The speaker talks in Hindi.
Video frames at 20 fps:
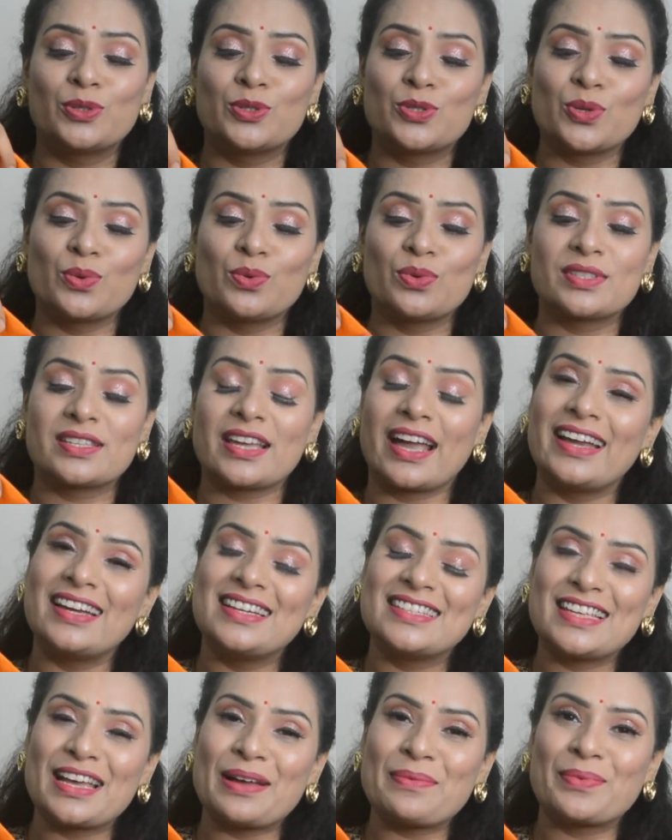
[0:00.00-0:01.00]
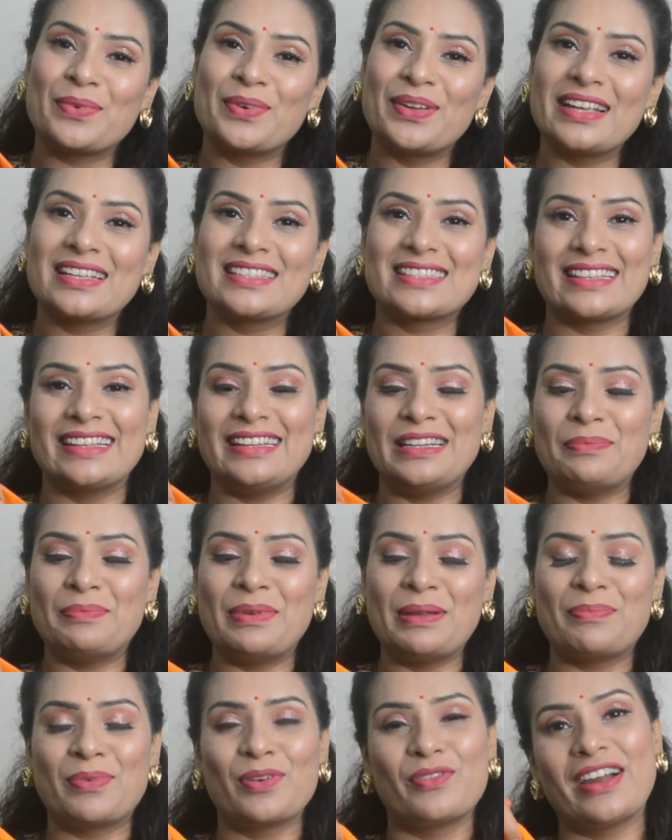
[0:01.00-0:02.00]
सो so, साइड से आपको एक स्लेट
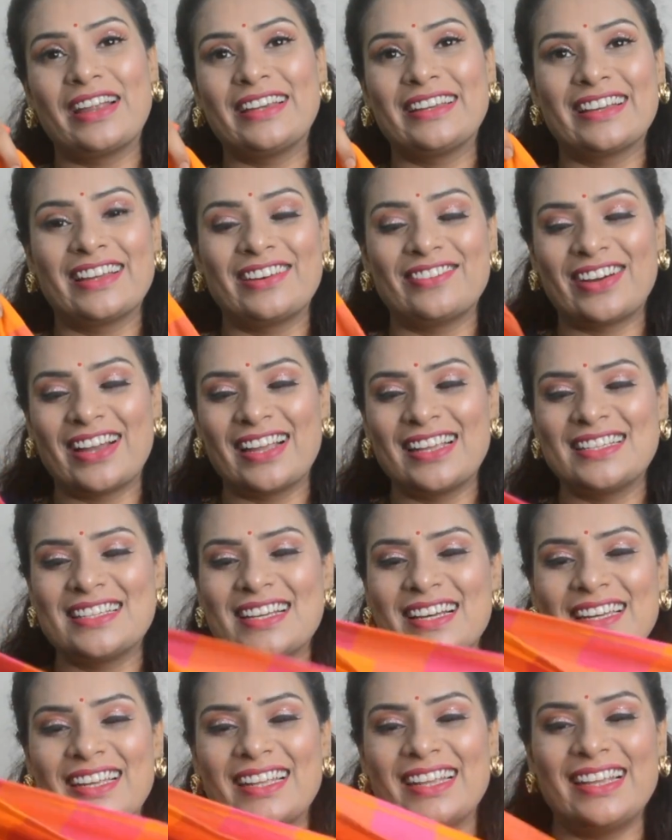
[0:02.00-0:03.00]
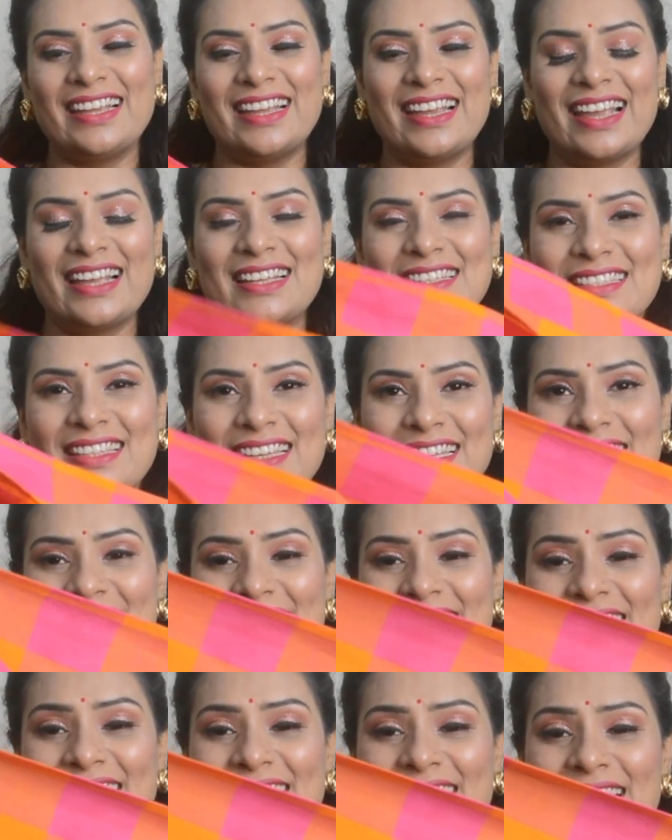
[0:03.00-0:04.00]
भी प्रोवाइड करवाई जा रही है इस
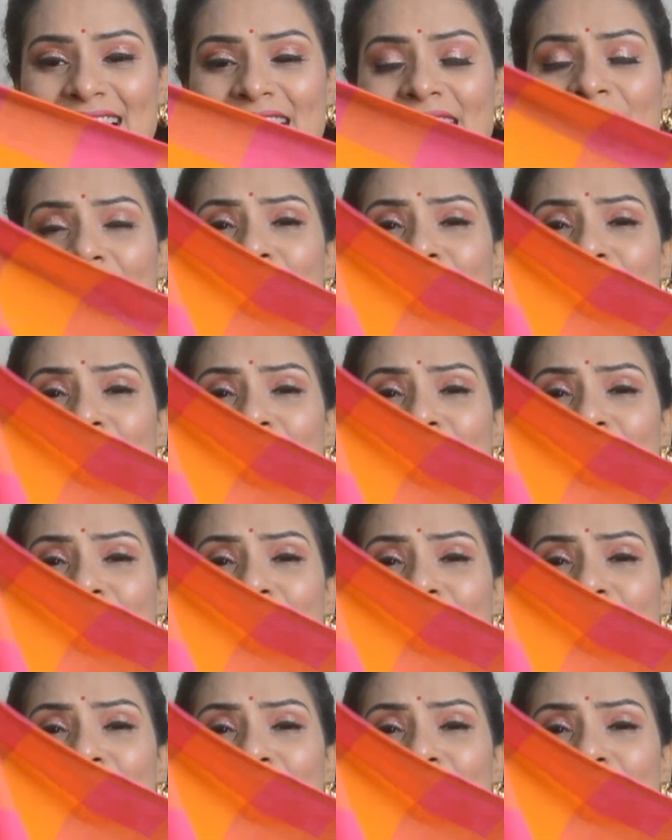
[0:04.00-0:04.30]
तरीके की